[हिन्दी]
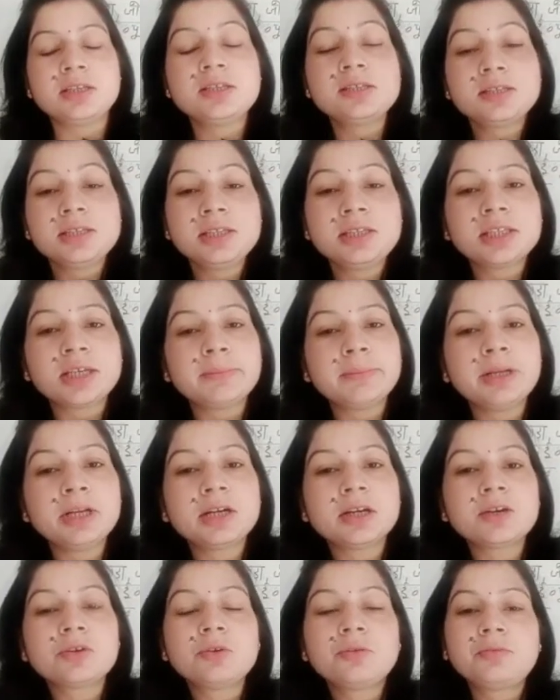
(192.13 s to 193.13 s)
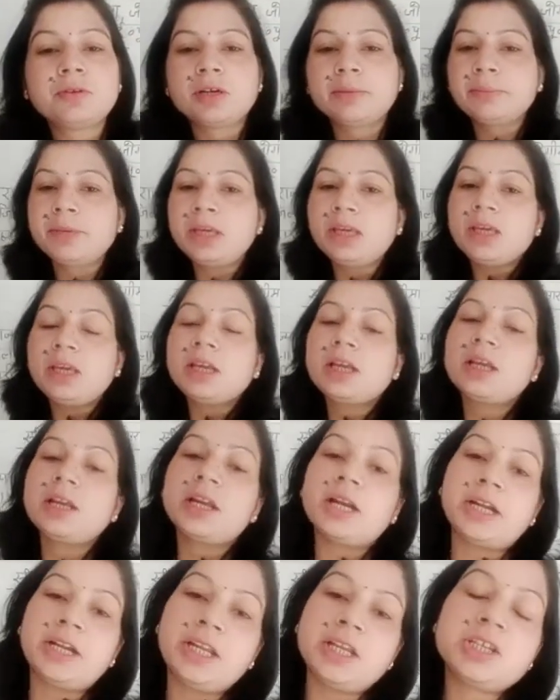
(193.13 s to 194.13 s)
थी सीता बेंगड़ा गुफा में एक
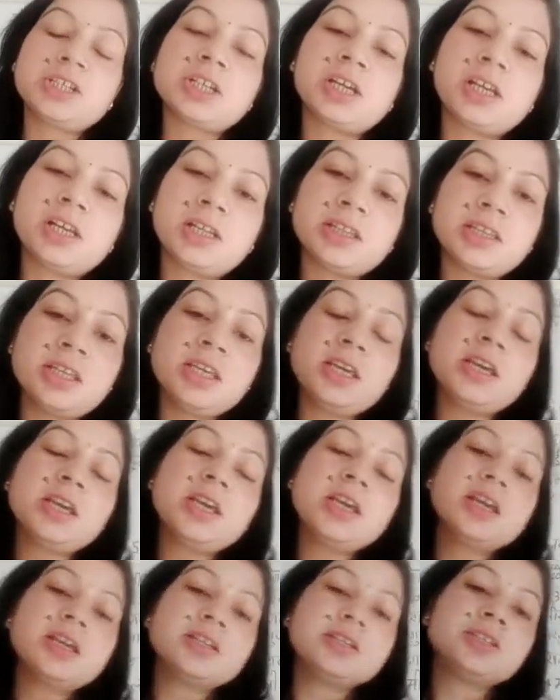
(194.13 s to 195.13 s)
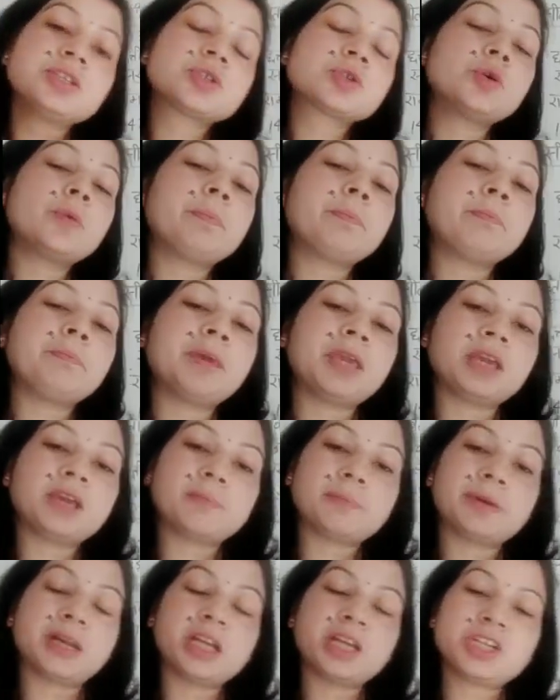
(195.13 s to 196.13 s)
नाट्यशाला थी जिसको
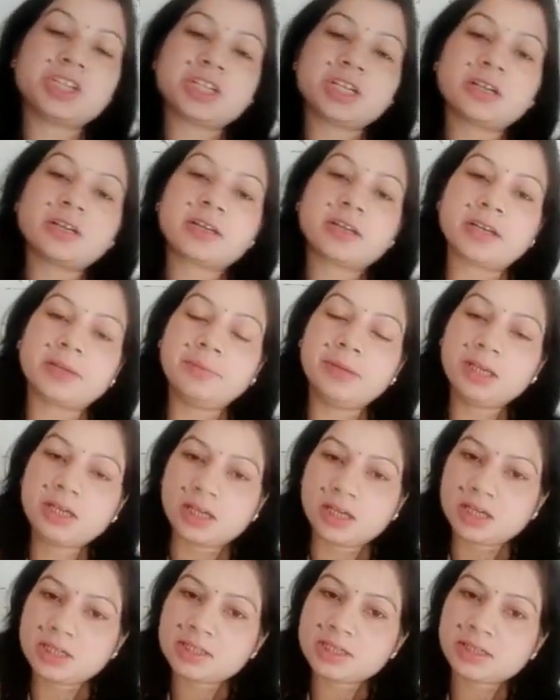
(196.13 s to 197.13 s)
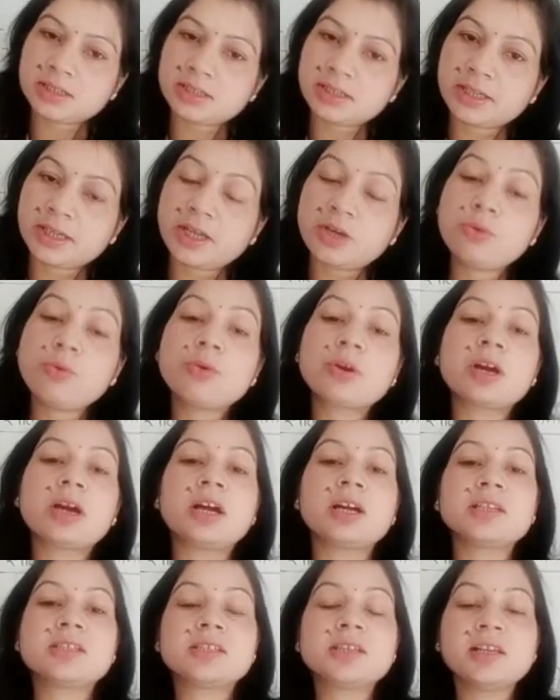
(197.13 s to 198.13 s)
प्रेक्षा प्रेक्षागृह भी कहा जाता है और
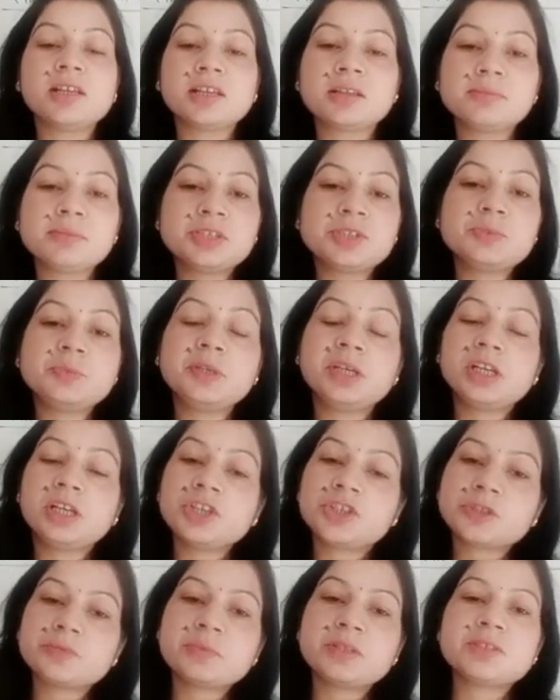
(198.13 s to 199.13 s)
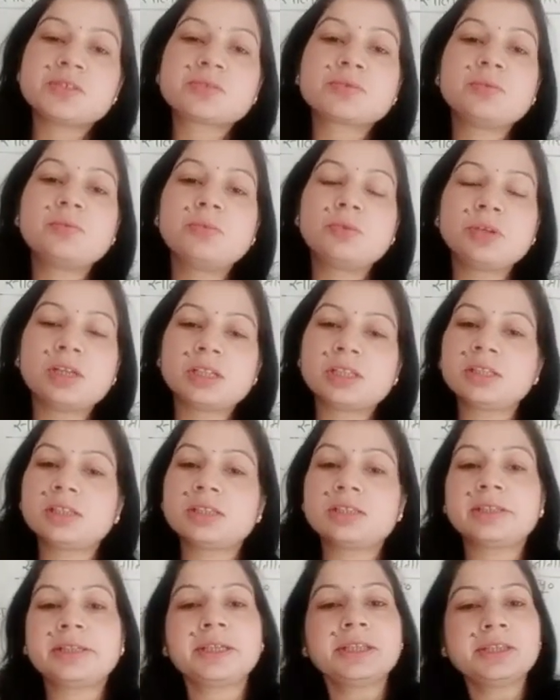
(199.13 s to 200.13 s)
आज की लैंग्वेज में इंग्लिश में इसको बोला
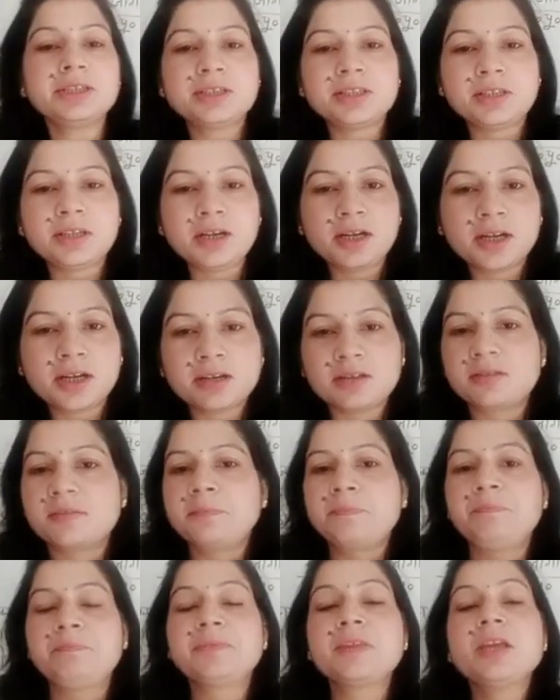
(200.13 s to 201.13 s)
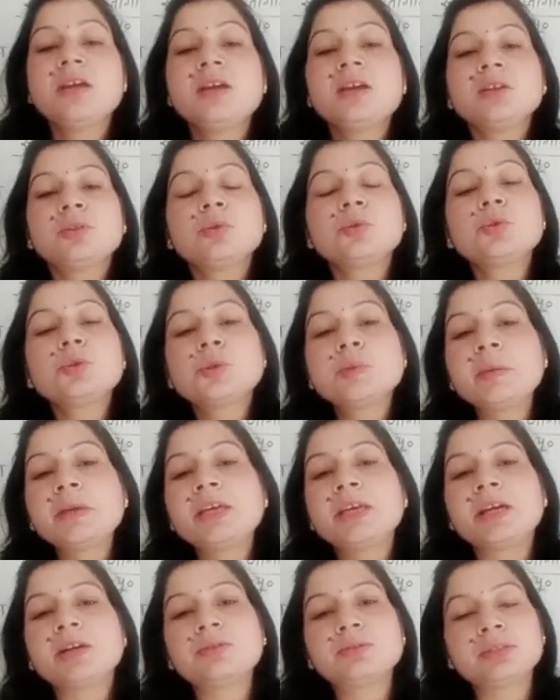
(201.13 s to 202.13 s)
जाता है थिएटर तो उसमें
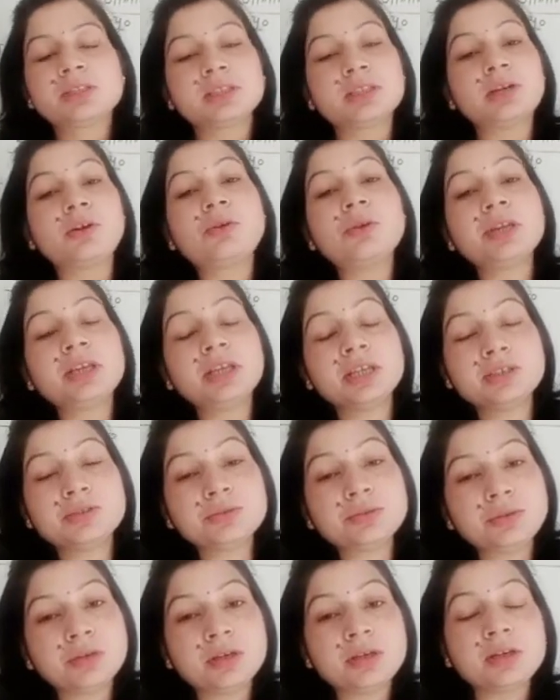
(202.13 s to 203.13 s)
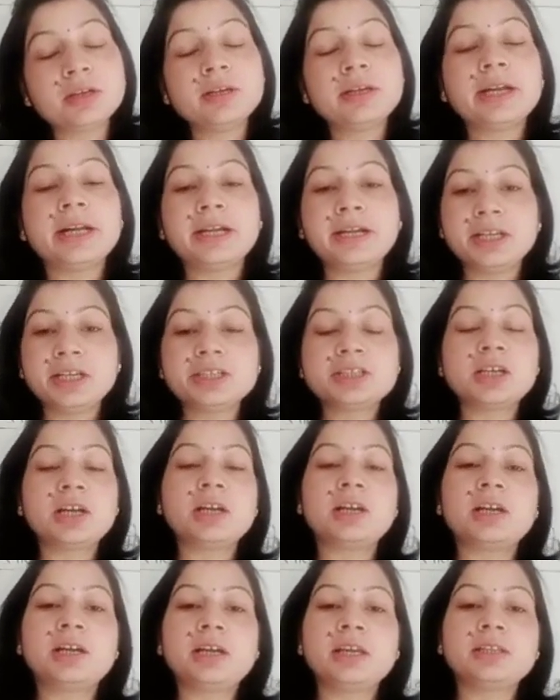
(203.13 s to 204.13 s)
क्या होता था और ये जो
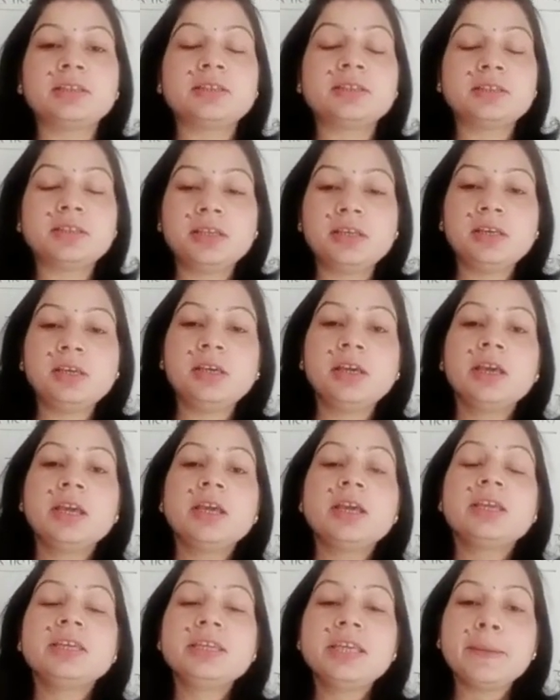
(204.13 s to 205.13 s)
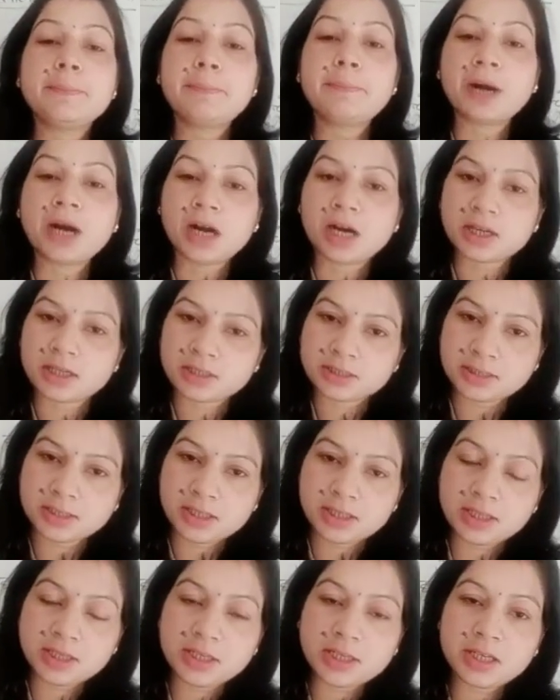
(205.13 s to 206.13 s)
नाट्यशाला है थी ये भारत
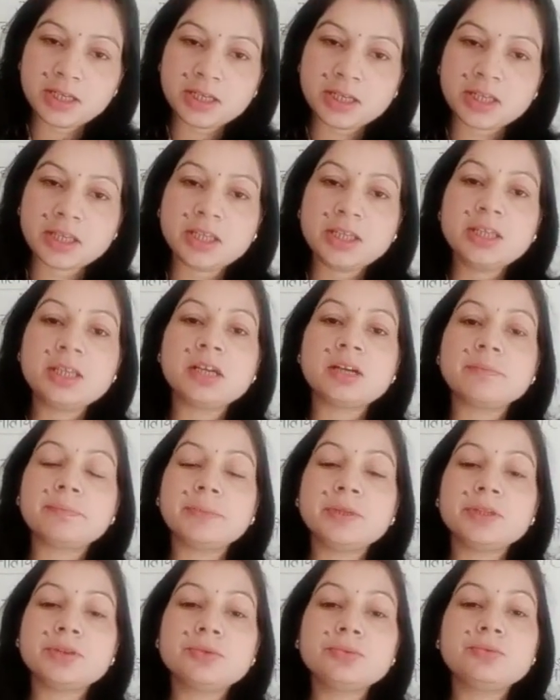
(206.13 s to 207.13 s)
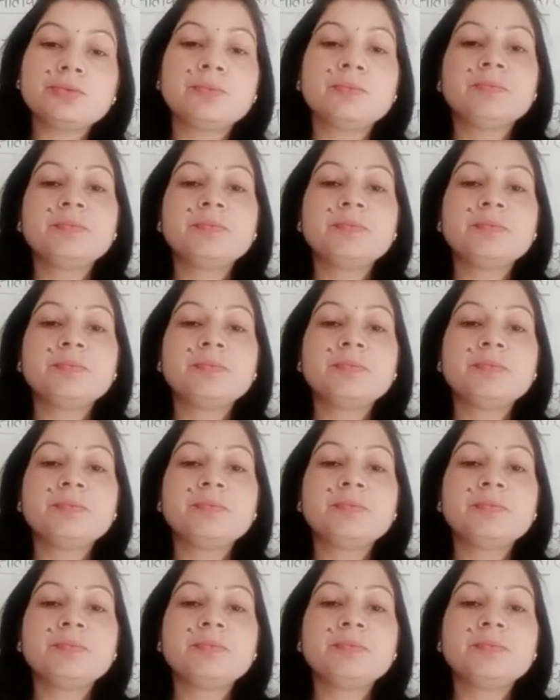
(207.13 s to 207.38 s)
की ही नहीं अपितु